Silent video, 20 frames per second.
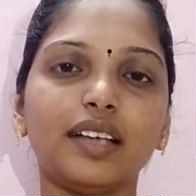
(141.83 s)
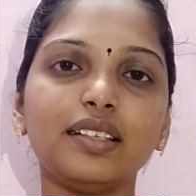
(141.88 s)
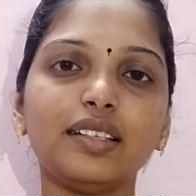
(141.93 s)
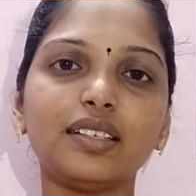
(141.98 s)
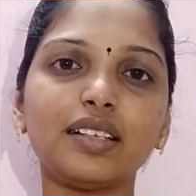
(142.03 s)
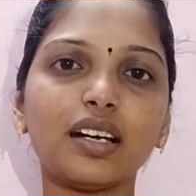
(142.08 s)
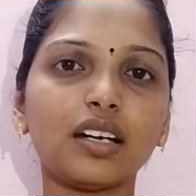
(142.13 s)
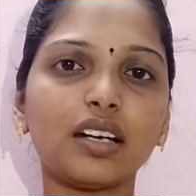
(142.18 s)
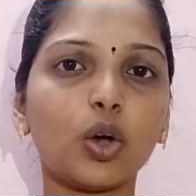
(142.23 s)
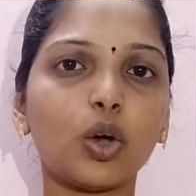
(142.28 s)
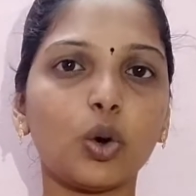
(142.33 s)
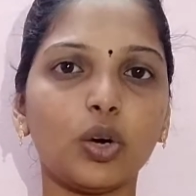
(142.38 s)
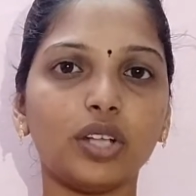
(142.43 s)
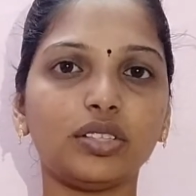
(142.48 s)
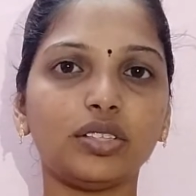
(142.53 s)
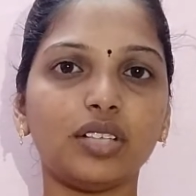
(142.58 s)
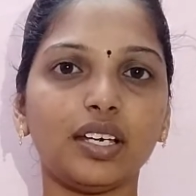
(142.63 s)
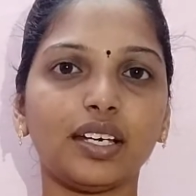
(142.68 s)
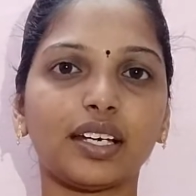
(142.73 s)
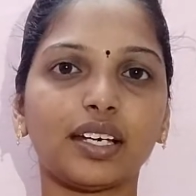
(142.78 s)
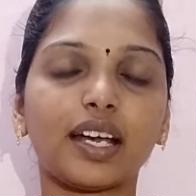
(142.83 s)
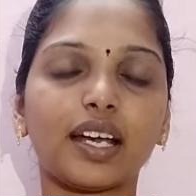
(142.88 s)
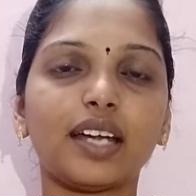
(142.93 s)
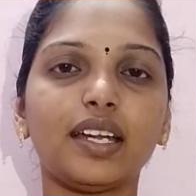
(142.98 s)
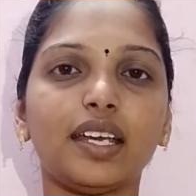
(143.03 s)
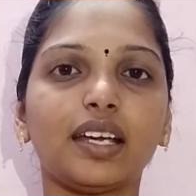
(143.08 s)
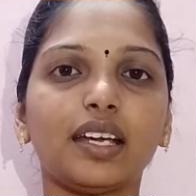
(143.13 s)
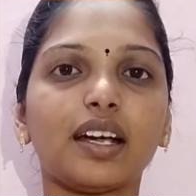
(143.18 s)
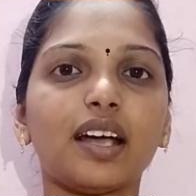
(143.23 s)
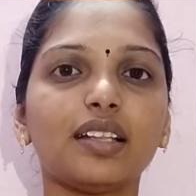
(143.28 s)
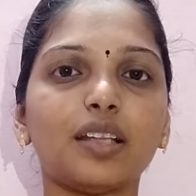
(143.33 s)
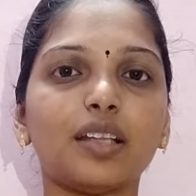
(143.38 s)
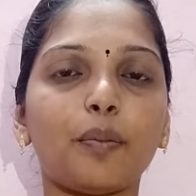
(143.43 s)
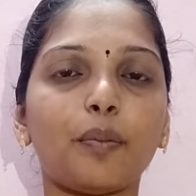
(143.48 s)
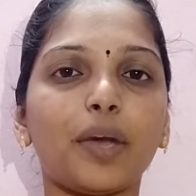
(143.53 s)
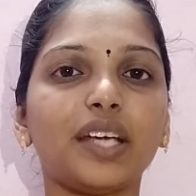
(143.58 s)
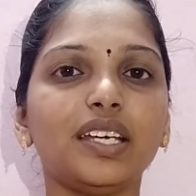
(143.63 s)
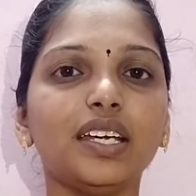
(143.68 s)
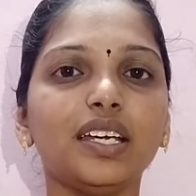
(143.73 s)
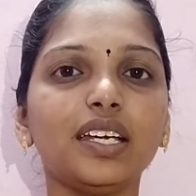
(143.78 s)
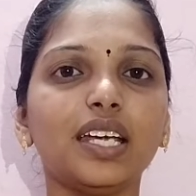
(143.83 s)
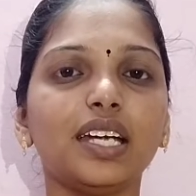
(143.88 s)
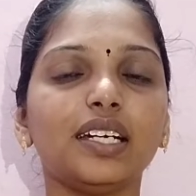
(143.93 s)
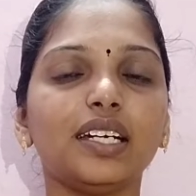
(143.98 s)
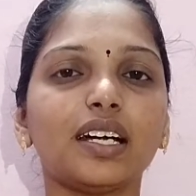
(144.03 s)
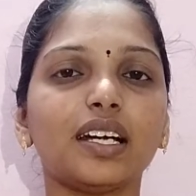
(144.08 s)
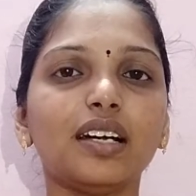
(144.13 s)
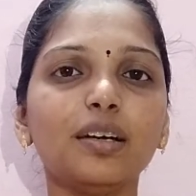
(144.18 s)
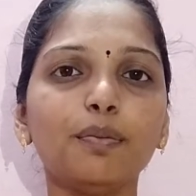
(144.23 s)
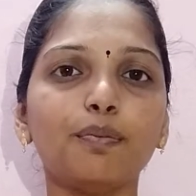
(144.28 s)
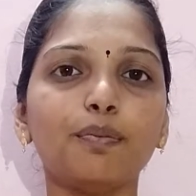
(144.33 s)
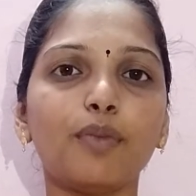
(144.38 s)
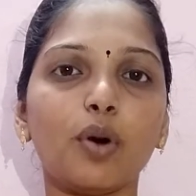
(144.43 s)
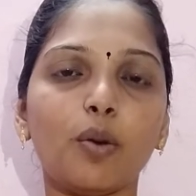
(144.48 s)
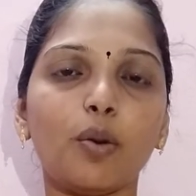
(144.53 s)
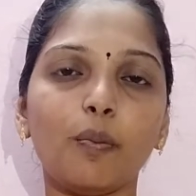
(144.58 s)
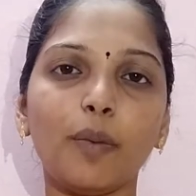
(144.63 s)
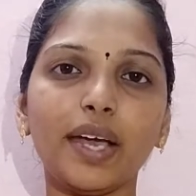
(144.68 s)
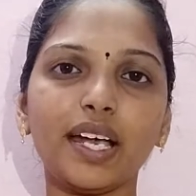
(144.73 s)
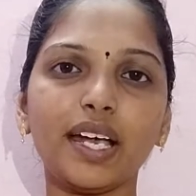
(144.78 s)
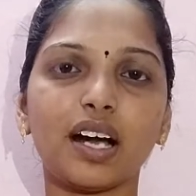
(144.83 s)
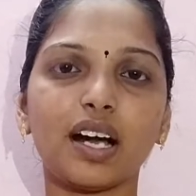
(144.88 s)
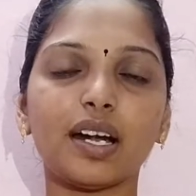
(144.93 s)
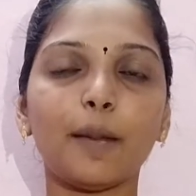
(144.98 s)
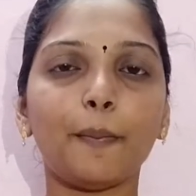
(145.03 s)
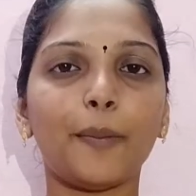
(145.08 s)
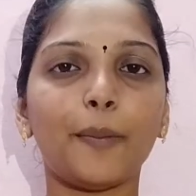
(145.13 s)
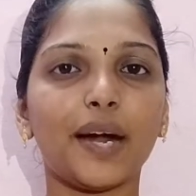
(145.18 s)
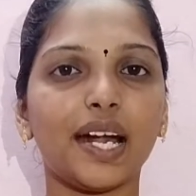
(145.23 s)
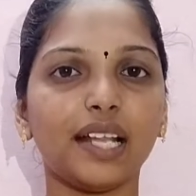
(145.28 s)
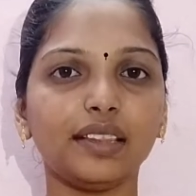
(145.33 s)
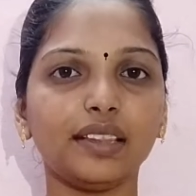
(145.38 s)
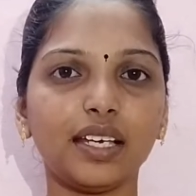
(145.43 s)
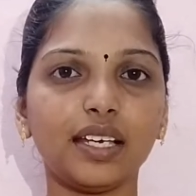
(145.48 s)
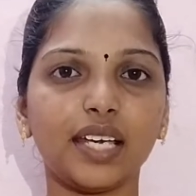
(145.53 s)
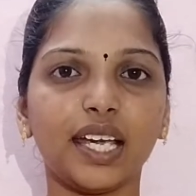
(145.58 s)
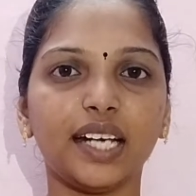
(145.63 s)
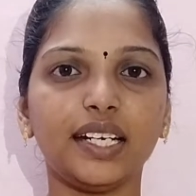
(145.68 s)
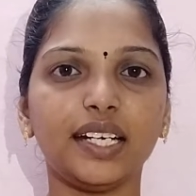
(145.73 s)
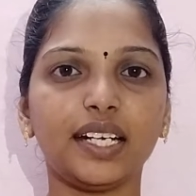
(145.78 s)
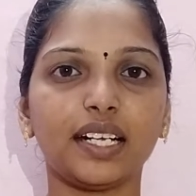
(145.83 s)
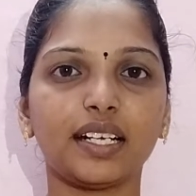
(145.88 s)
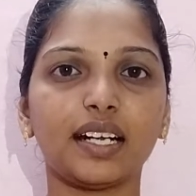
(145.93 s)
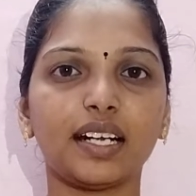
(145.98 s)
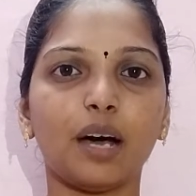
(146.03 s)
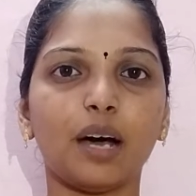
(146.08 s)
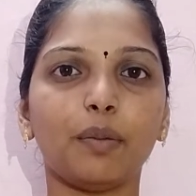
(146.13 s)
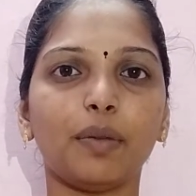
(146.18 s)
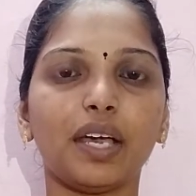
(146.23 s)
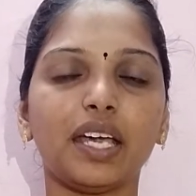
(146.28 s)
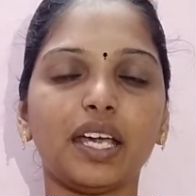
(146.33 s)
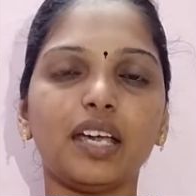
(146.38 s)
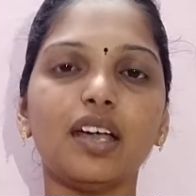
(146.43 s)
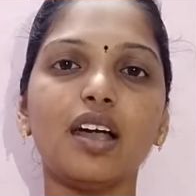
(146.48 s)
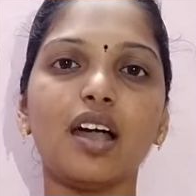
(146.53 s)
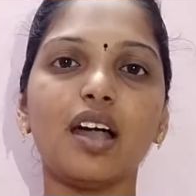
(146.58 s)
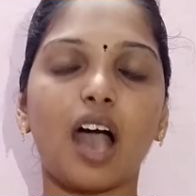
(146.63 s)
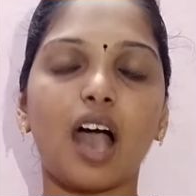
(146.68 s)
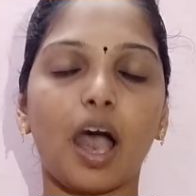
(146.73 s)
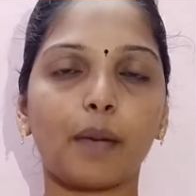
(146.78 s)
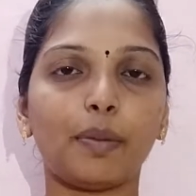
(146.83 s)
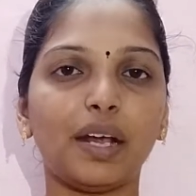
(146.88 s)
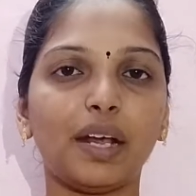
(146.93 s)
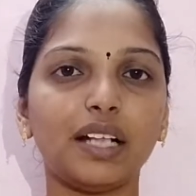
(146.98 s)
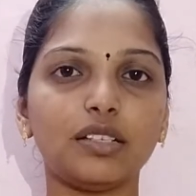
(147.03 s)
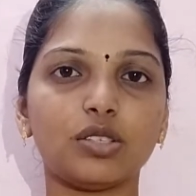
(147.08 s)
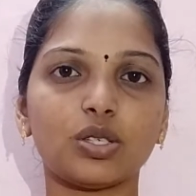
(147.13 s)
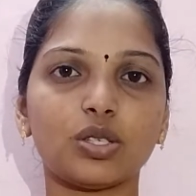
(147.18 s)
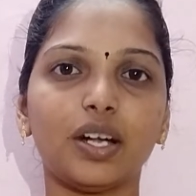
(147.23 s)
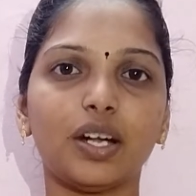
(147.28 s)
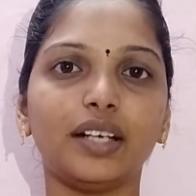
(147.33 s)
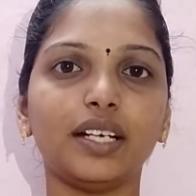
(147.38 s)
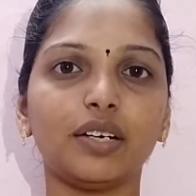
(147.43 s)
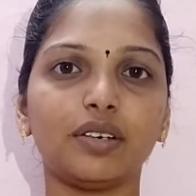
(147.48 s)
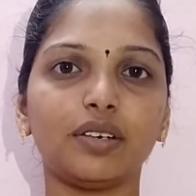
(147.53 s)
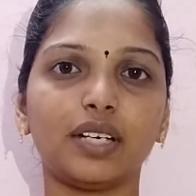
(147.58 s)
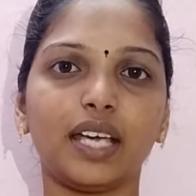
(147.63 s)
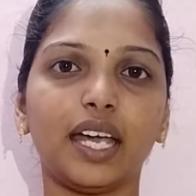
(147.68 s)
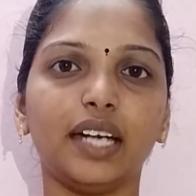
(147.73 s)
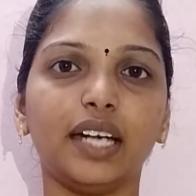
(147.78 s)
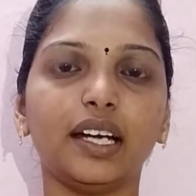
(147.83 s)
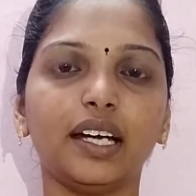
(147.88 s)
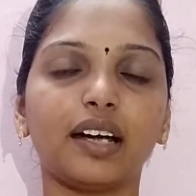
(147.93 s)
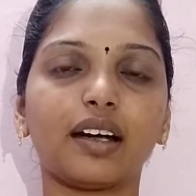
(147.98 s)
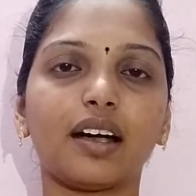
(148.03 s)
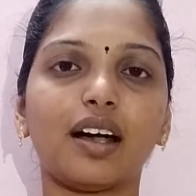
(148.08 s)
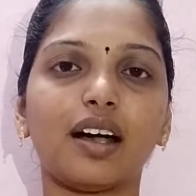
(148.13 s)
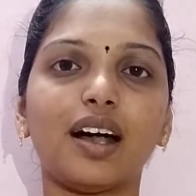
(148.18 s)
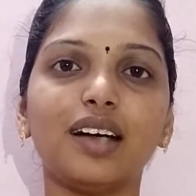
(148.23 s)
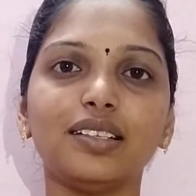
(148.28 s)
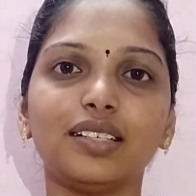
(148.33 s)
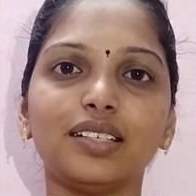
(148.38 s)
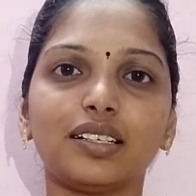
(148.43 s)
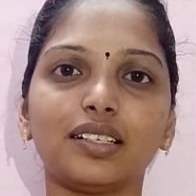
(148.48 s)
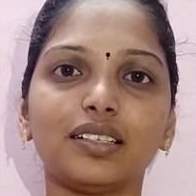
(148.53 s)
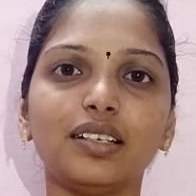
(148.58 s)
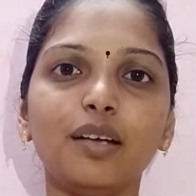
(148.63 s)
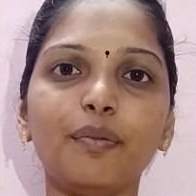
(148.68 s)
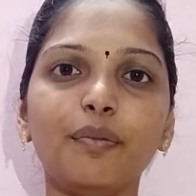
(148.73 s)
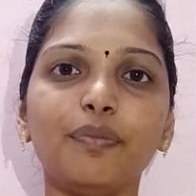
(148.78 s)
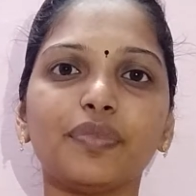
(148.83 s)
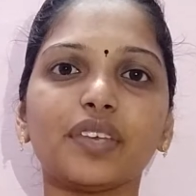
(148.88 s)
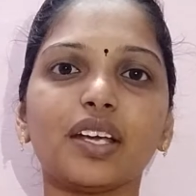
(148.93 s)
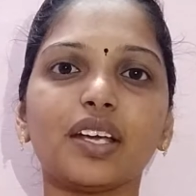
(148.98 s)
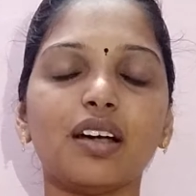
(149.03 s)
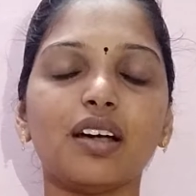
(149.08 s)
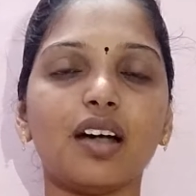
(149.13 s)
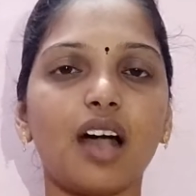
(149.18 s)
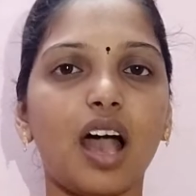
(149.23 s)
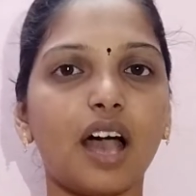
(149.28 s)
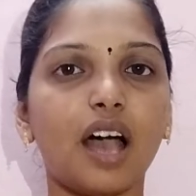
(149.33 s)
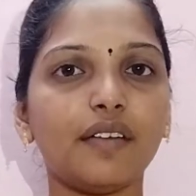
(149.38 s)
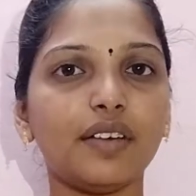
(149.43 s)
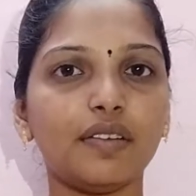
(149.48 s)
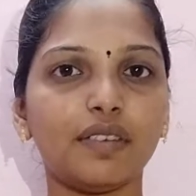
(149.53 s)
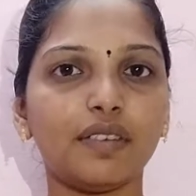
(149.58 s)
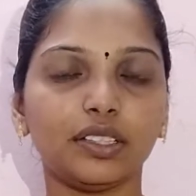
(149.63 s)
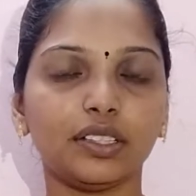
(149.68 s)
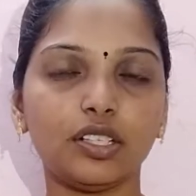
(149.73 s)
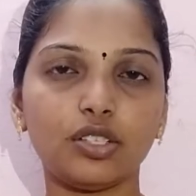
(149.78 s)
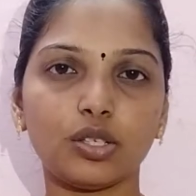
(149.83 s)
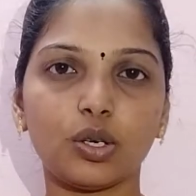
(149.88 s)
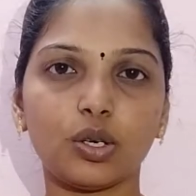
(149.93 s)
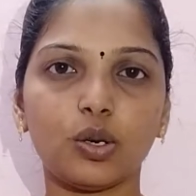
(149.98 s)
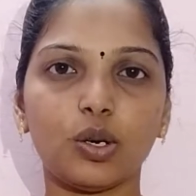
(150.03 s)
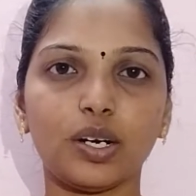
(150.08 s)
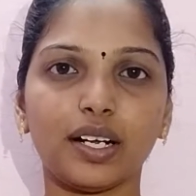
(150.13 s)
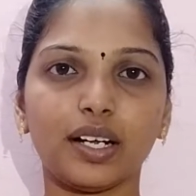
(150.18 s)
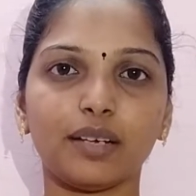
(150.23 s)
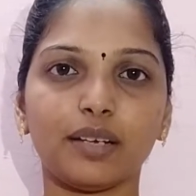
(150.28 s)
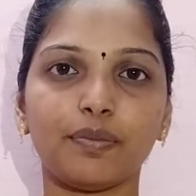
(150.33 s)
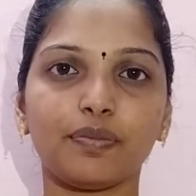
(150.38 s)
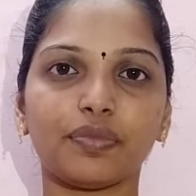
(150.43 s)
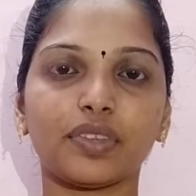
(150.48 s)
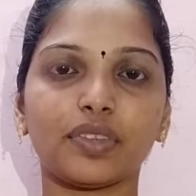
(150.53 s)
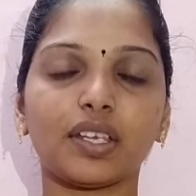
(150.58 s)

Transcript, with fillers: எதுக்காக கொடுத்தீங்க நீங்கள் அந்த பையன்கிட்ட பொம்மைக்கான பணத்தை கேட்டிருக்கலாமே அப்படின்னு சொல்லிட்டு அவன் கேட்டாங்க அதுக்கு அவர் வந்து சொல்கிறாரு